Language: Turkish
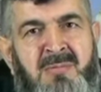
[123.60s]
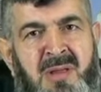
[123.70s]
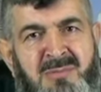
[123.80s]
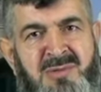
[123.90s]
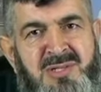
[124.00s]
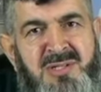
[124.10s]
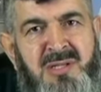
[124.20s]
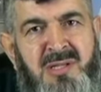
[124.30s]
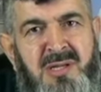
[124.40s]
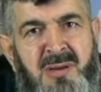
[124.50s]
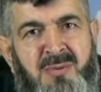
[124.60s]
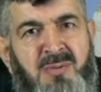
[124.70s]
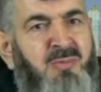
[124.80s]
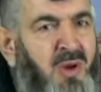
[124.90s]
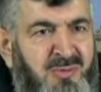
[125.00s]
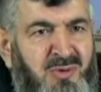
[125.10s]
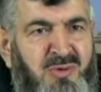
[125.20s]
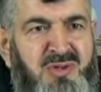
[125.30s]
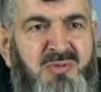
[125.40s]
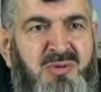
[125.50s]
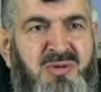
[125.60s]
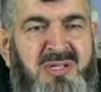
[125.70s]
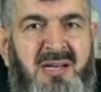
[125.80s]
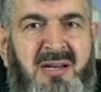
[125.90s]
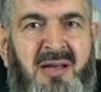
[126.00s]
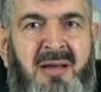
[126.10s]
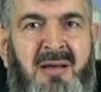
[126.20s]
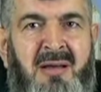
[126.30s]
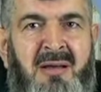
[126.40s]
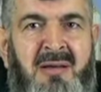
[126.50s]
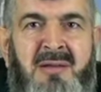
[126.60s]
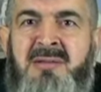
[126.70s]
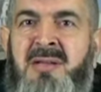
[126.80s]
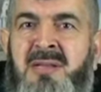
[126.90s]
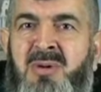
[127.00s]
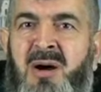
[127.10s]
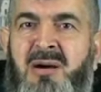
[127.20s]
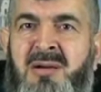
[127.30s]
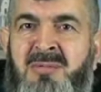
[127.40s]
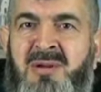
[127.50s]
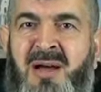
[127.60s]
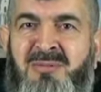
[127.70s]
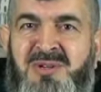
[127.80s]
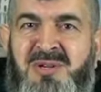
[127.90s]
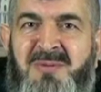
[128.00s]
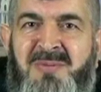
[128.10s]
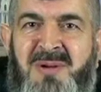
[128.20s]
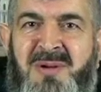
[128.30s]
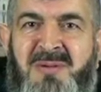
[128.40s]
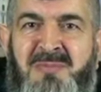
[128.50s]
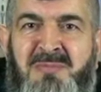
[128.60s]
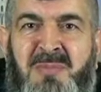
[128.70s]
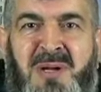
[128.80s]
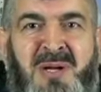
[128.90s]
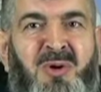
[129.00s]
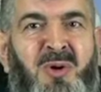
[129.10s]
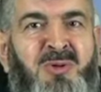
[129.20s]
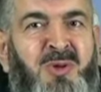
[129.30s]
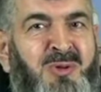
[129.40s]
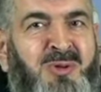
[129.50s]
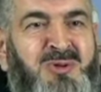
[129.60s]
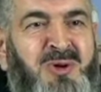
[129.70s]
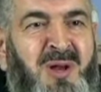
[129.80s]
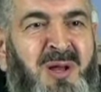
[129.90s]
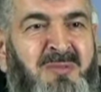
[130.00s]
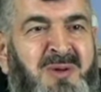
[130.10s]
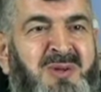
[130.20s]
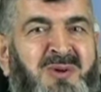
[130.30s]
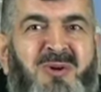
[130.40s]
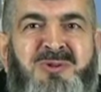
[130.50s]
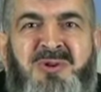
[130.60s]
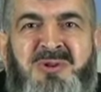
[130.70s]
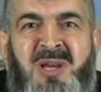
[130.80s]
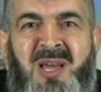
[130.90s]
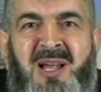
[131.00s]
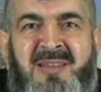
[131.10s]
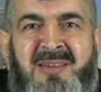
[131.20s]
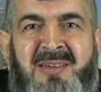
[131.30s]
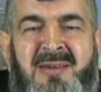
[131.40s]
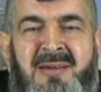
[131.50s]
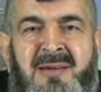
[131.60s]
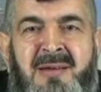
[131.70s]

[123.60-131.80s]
Dedim niye mızıkçılık yapıyorsun? Böyle mi konuşmuyorduk seninle? Dedi bak İbrahim hocam. Bana gö- döndü şöyle bir göz göze geldik.